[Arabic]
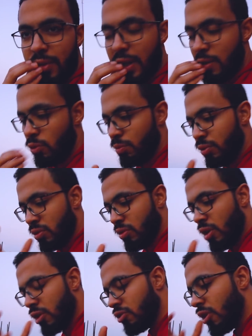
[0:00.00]
يعني
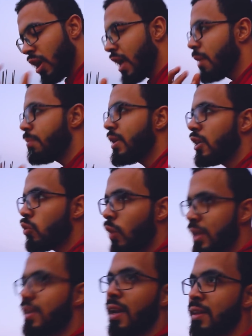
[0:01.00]
بتقدر اهميه
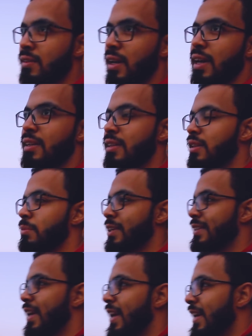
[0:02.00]
وقت الانتخه ان انت
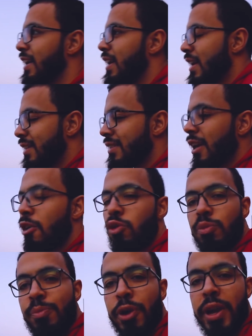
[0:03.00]
محتاج
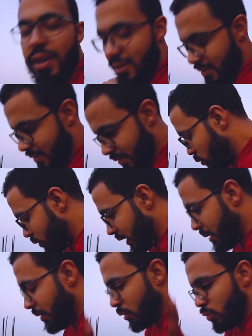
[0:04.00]
تاخد بريكس
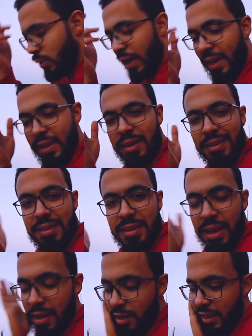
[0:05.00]
وده برضو خلانا
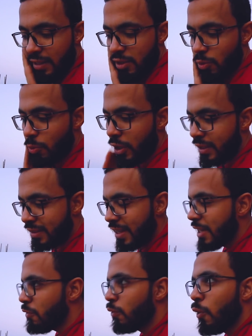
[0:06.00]
نتساءل يعني هم
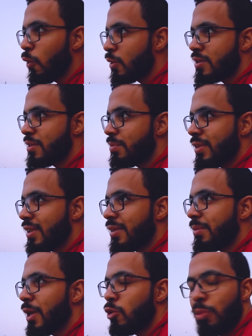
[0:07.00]
الديلي فلوجرز
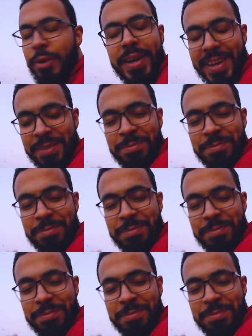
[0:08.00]
بي بياخدوا بريك